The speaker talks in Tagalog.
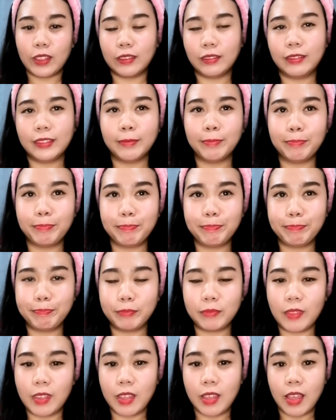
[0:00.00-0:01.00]

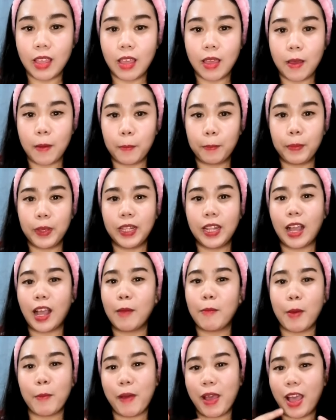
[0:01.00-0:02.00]
mm,
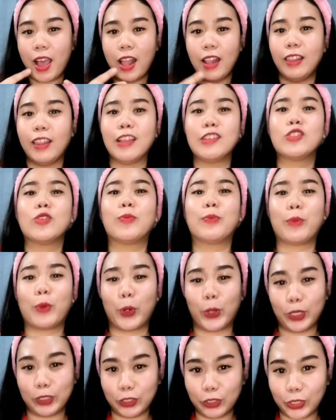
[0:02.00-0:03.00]
pinakamamahal na
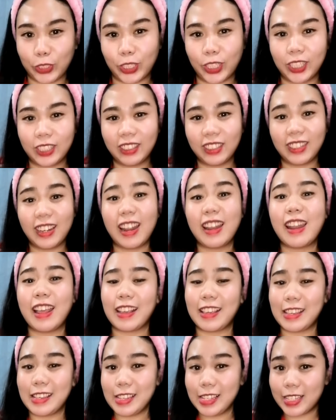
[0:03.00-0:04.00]
supporter, na
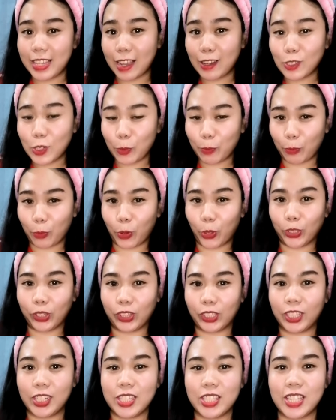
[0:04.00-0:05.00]
nag-iisang
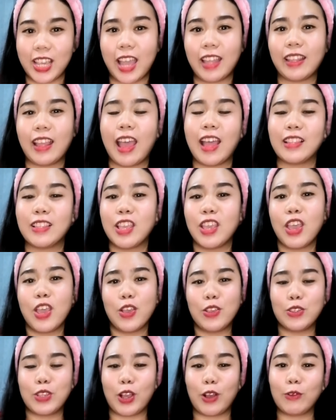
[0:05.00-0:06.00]
supporter dyan. At
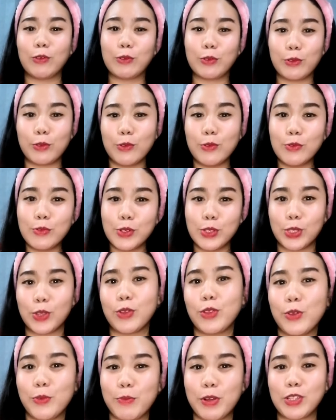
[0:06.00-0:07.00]
so, kung
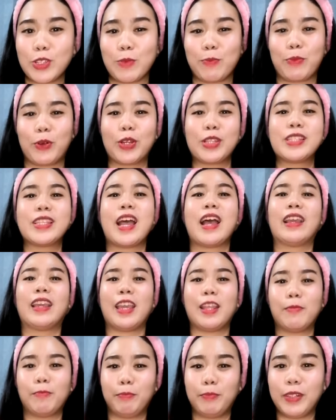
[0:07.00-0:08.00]
gusto nyo mag-support sa
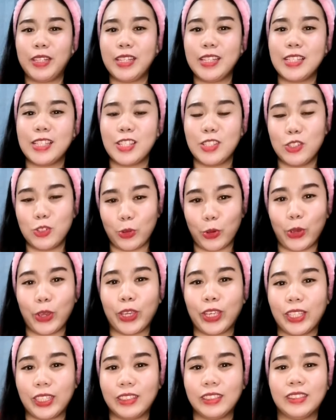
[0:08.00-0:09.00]
akin, please
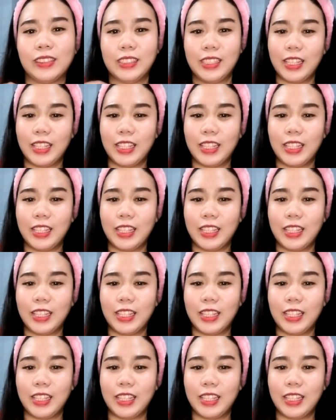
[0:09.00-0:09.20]
join